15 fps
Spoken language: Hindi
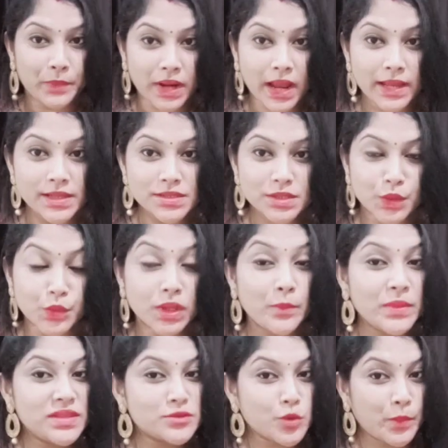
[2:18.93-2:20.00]
प्राइस क्योंकि
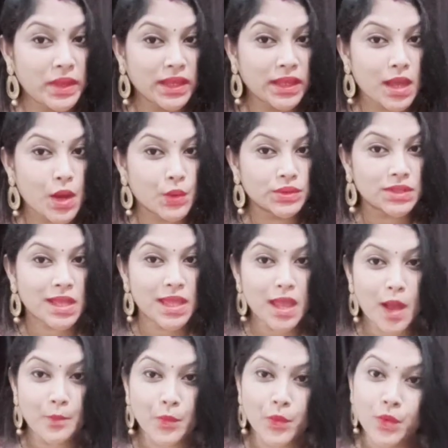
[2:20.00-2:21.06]
मीशो पे क्या होता है
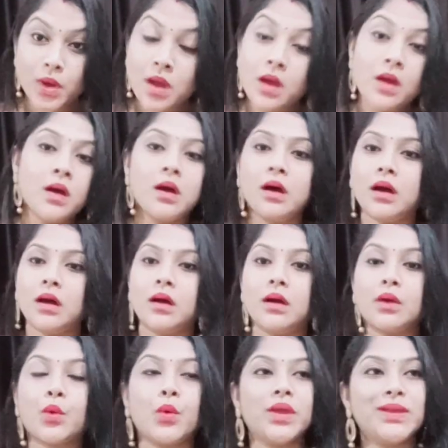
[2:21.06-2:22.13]
आपको
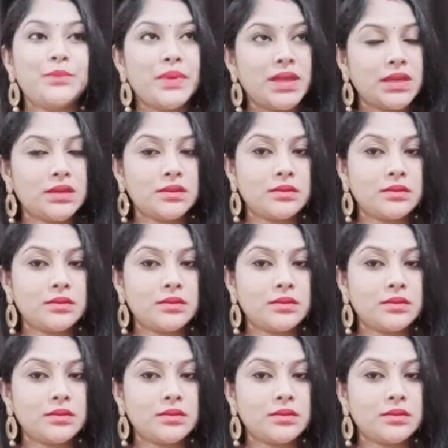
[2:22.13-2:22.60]
आ, कोई भी